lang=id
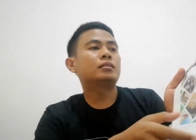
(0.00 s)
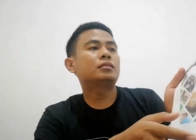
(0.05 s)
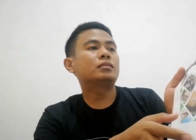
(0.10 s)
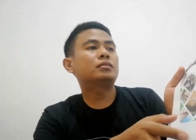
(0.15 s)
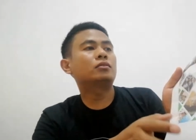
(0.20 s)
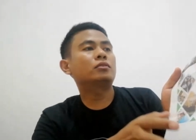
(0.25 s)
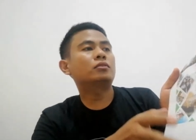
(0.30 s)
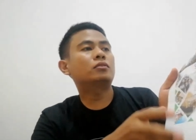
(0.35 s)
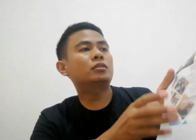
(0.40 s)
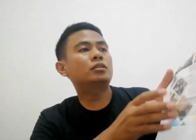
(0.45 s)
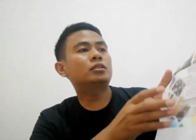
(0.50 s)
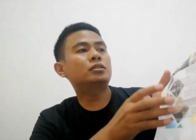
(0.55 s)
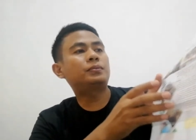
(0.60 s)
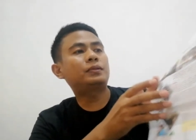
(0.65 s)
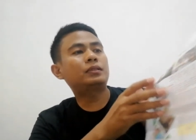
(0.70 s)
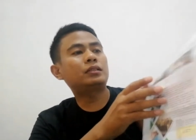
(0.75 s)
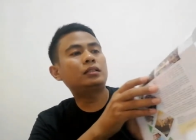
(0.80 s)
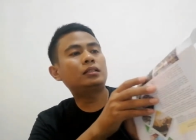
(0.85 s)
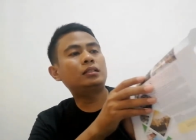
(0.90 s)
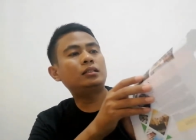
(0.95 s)
Contohnya
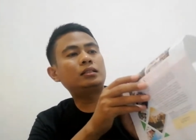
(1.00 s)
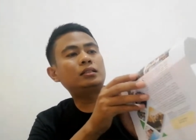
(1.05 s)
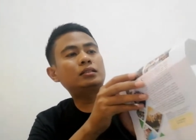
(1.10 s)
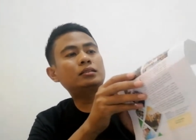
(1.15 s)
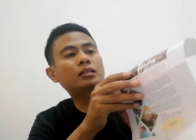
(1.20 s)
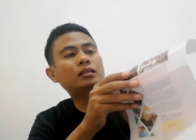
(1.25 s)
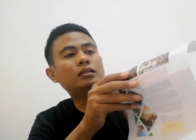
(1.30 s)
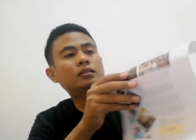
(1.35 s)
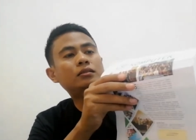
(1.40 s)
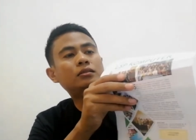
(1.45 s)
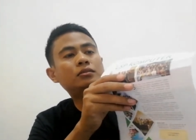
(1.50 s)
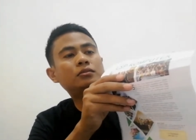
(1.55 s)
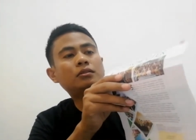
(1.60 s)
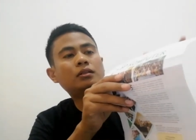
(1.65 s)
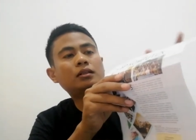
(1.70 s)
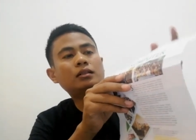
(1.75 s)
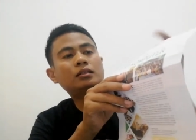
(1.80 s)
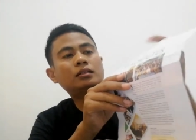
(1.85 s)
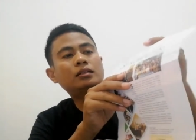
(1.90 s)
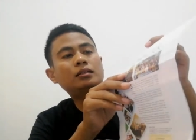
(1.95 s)
seperti ini, ini
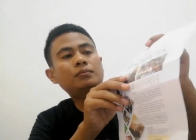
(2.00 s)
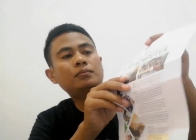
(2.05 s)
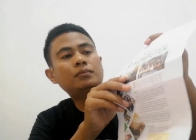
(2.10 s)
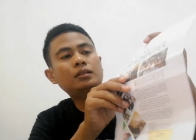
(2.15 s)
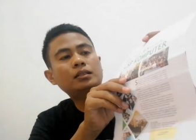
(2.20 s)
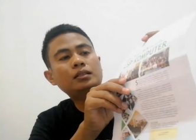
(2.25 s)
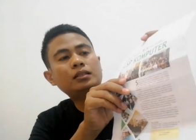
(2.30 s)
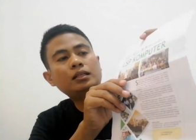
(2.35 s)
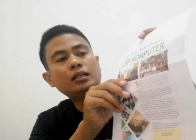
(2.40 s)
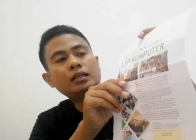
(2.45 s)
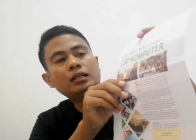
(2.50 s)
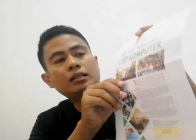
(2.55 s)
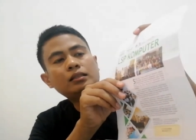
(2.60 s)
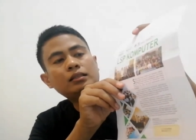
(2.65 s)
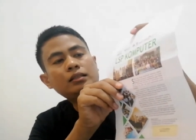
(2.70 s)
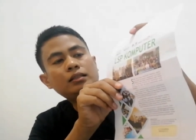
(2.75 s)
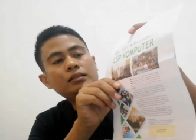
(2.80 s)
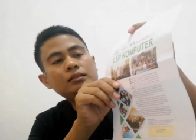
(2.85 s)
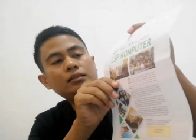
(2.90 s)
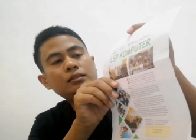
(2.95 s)
suratnya. Bagian
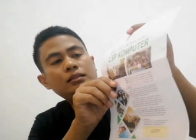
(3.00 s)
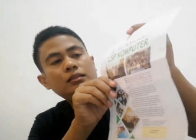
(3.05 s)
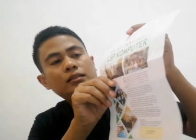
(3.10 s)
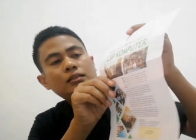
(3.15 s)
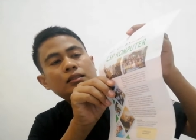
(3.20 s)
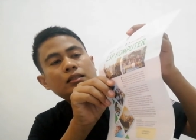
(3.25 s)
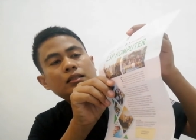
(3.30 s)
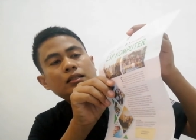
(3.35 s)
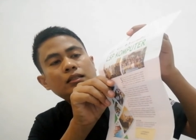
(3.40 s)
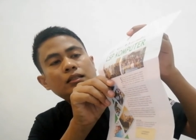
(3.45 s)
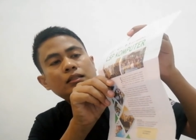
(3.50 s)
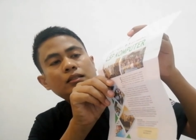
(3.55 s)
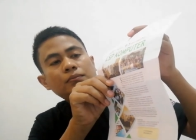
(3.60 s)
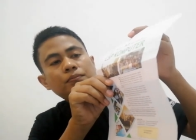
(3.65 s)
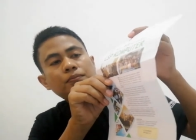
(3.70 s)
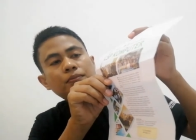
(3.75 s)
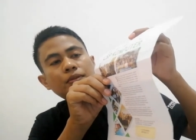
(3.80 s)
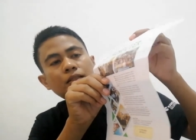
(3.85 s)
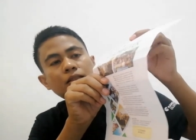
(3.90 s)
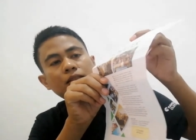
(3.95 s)
atas kita
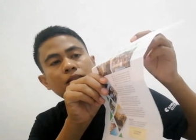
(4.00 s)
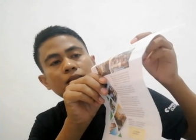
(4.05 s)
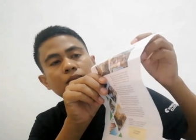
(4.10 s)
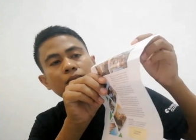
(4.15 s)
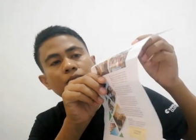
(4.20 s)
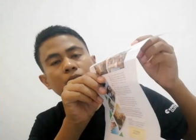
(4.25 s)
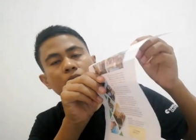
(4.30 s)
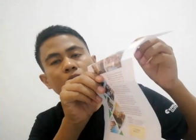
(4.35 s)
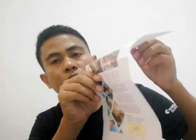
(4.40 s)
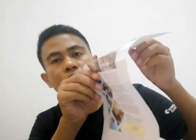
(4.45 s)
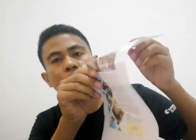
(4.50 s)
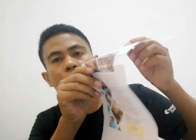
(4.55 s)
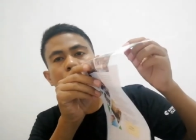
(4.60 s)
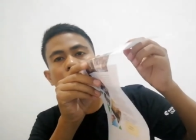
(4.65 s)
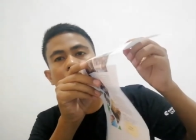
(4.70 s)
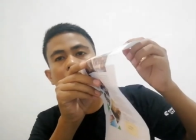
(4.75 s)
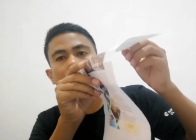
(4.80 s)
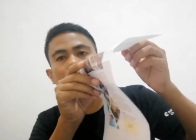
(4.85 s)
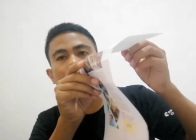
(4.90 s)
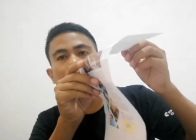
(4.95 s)
lipat menuju
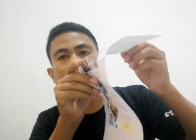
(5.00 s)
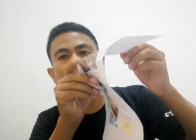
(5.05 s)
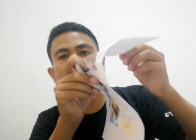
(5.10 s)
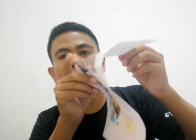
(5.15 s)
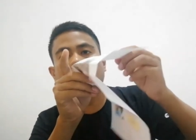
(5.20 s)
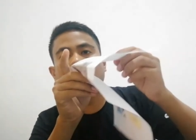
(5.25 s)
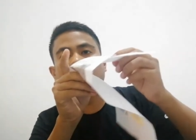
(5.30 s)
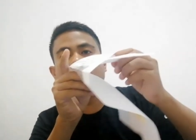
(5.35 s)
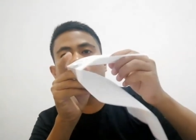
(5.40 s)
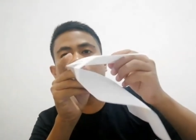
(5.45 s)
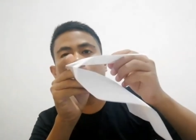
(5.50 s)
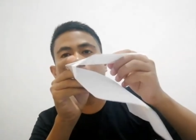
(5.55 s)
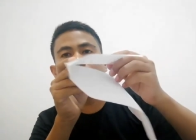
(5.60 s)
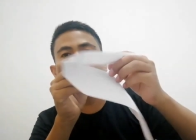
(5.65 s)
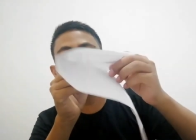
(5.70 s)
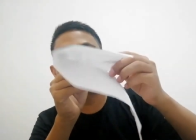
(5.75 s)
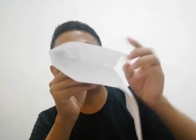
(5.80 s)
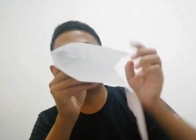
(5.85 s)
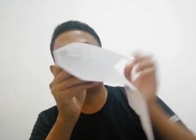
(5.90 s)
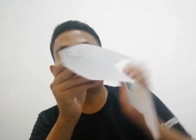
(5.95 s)
ke bagian
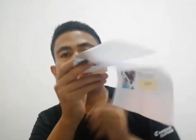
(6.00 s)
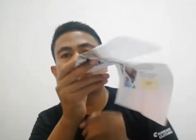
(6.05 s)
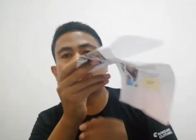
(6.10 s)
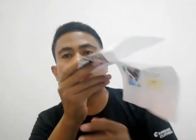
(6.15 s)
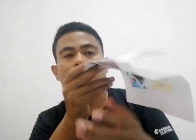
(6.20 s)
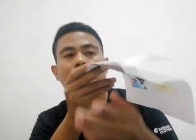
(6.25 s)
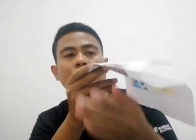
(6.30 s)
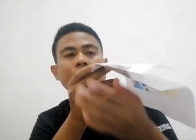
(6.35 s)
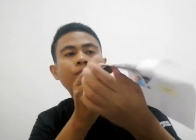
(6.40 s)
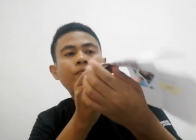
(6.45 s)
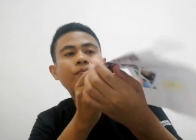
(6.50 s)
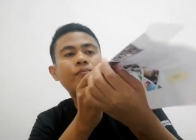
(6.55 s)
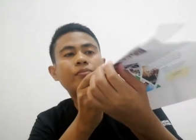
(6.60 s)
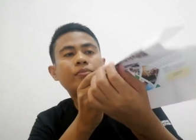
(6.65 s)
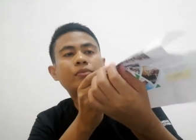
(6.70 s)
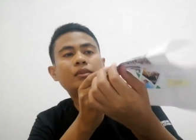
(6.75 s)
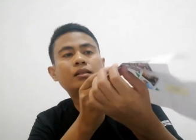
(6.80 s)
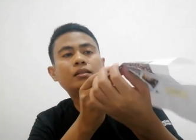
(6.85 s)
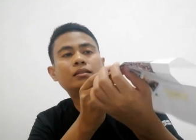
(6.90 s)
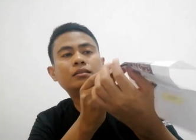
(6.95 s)
yang ke tengah
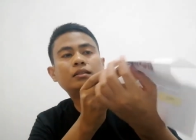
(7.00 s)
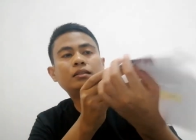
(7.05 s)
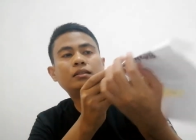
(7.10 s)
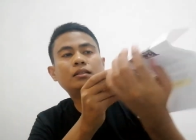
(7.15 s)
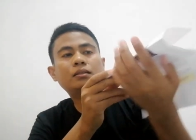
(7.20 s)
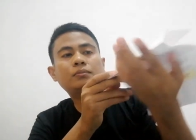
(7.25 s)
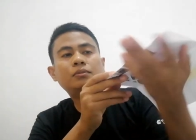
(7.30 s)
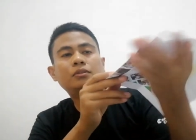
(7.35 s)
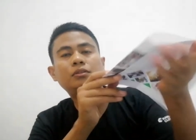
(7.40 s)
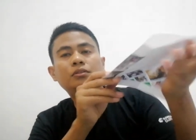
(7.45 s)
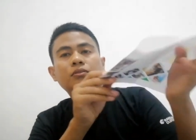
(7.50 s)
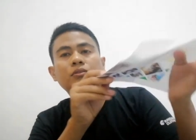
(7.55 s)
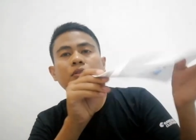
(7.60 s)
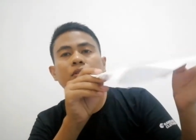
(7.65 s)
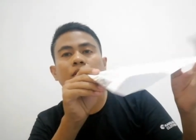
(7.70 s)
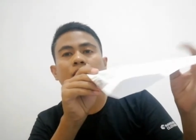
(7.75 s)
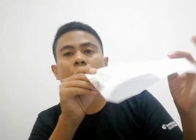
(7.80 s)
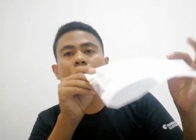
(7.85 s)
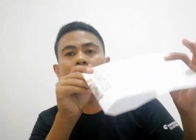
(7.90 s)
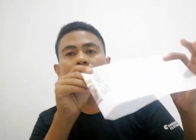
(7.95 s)
sehingga
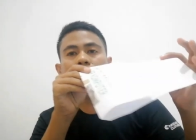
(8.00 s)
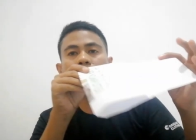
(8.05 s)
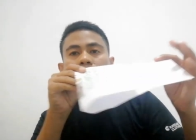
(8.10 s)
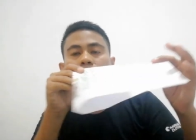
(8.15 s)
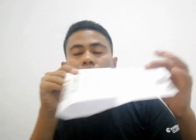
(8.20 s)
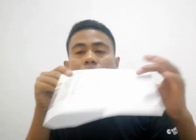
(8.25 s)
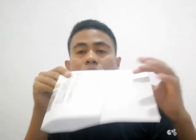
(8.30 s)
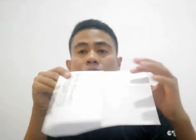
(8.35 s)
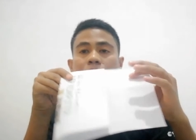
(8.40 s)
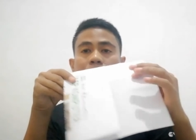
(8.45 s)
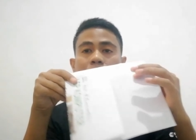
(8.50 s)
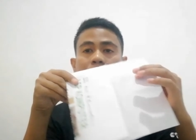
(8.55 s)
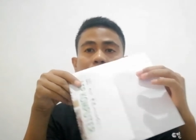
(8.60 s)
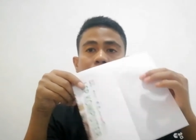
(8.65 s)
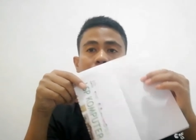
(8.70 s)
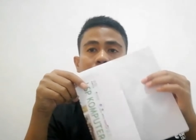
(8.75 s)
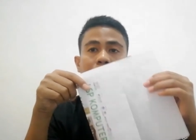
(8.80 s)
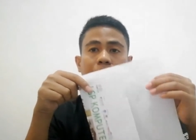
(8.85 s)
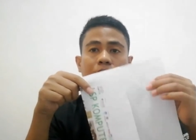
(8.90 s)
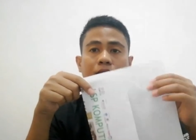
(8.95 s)
bentuknya seperti
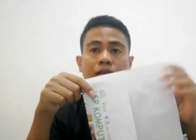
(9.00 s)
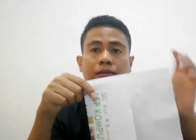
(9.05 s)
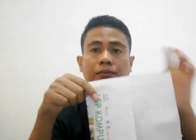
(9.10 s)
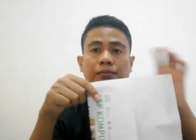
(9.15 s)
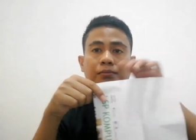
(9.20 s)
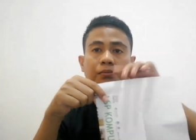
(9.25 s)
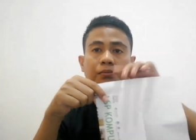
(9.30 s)
ini